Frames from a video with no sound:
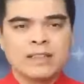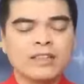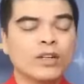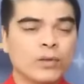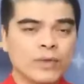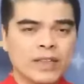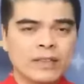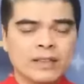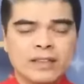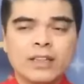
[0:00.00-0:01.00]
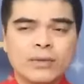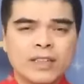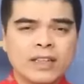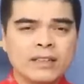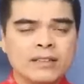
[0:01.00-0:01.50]
À, thưa quý vị, thì đầu
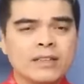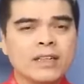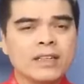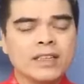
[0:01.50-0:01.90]
tiên trước khi